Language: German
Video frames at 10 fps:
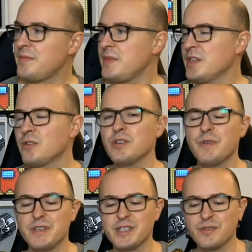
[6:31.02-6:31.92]
Ich hole euch mal
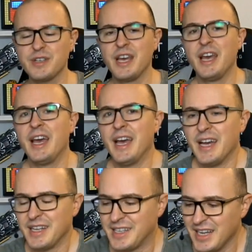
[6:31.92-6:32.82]
wieder zurück.
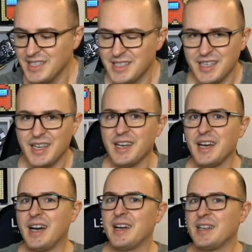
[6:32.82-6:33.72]
Dass,
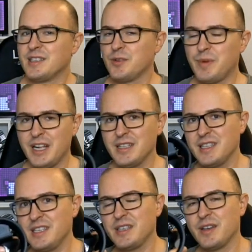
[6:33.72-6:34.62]
sobald
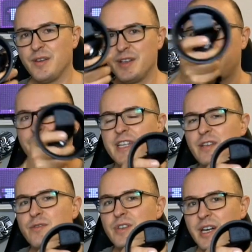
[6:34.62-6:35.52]
ich eine
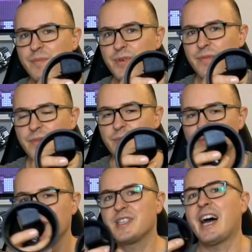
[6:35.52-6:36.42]
Verdeckung habe,
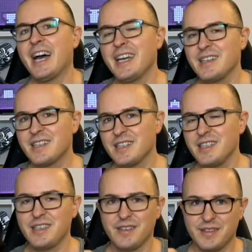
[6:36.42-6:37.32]
müsste
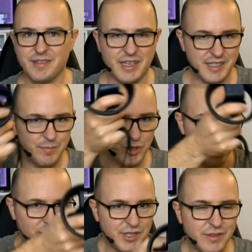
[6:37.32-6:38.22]
eigentlich, da sind
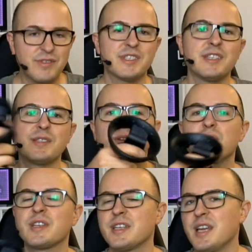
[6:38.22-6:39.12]
Beschleunigungssensoren
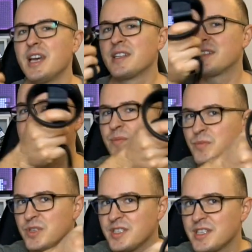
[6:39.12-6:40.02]
drin, das
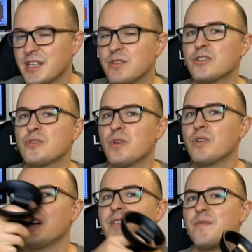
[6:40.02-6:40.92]
müsste der
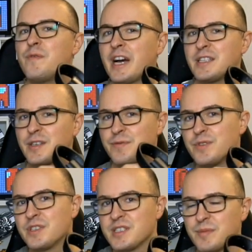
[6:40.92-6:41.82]
Controller
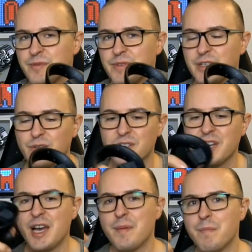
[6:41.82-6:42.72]
weiterführen, diese Bewegung.
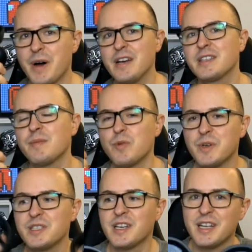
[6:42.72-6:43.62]
Macht er
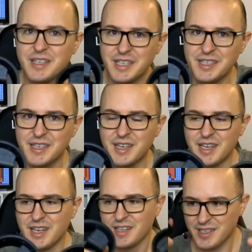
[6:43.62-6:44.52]
momentan nicht.
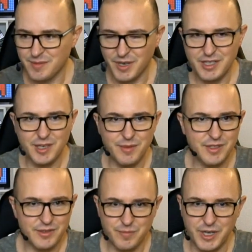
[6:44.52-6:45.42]
Das macht aber
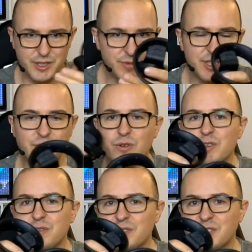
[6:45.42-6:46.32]
zum Beispiel die
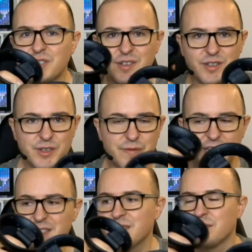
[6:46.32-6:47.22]
Oculus
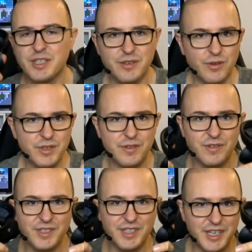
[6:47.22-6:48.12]
Quest und die
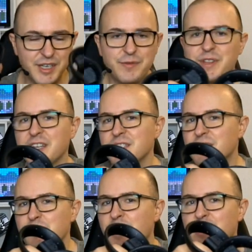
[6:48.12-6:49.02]
Oculus Rift S,
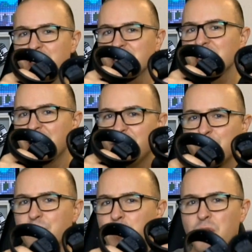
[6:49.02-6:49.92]
die machen das
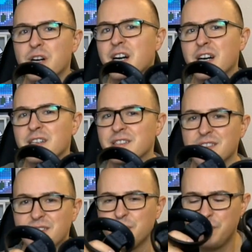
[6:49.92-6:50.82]

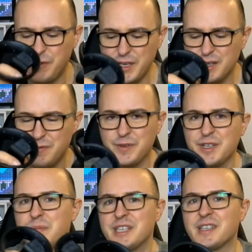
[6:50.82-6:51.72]
hervorragend. Viel, viel
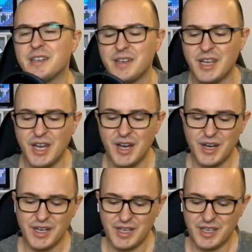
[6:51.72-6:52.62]
besser.
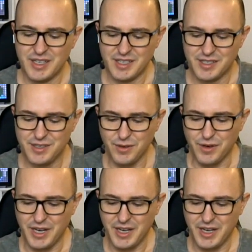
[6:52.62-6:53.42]
So,